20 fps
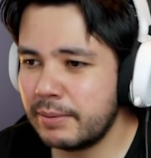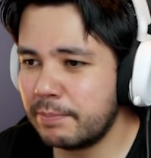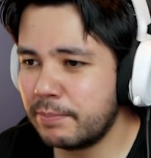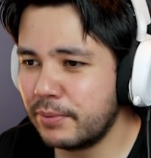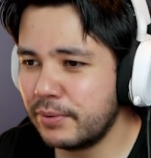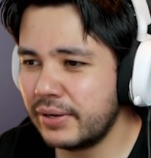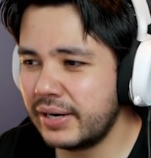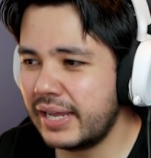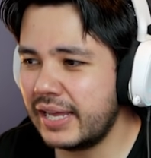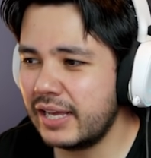
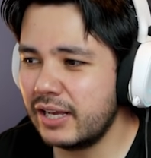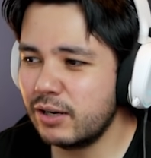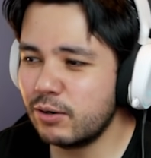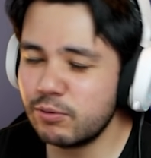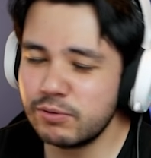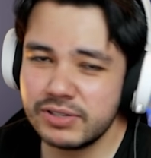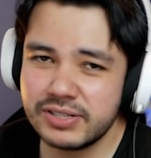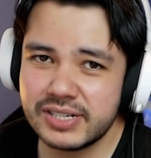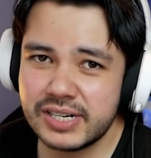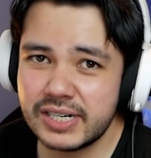porém,
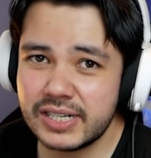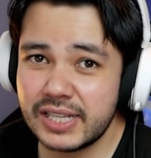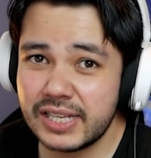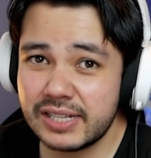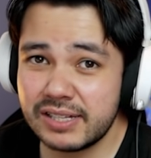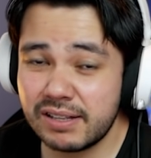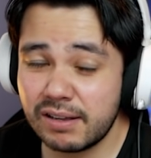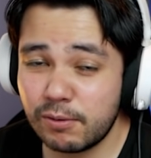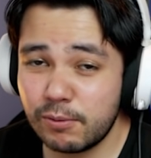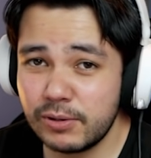com
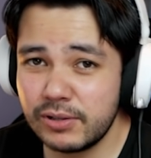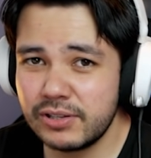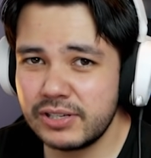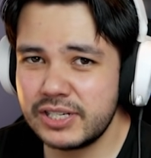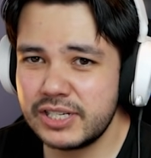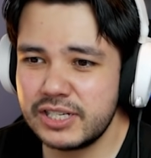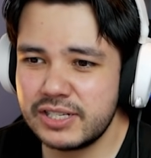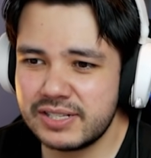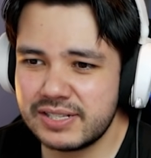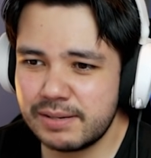certeza, quando a
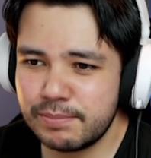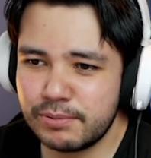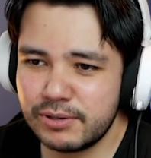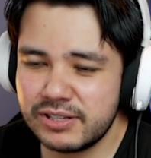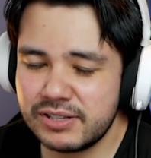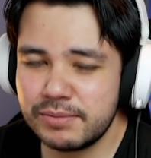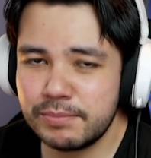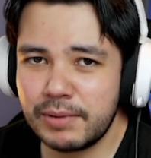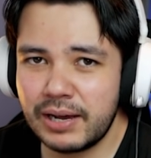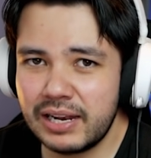gente se
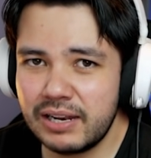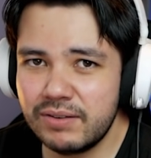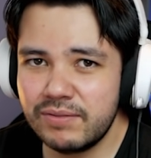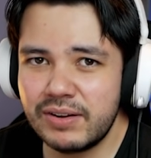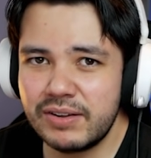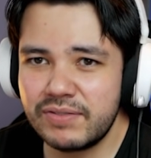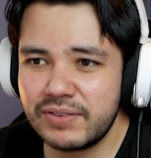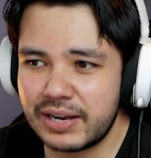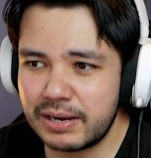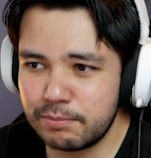aproximar, ele
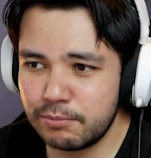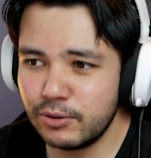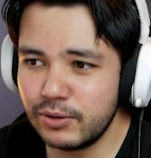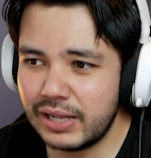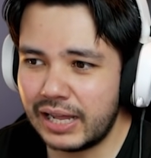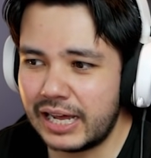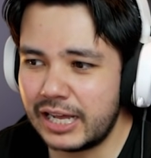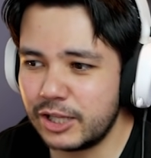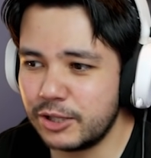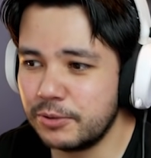vai ficar
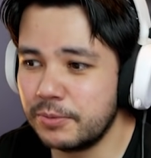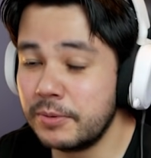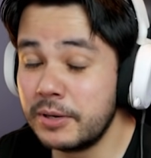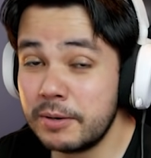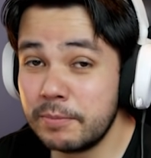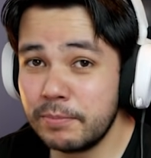bolado.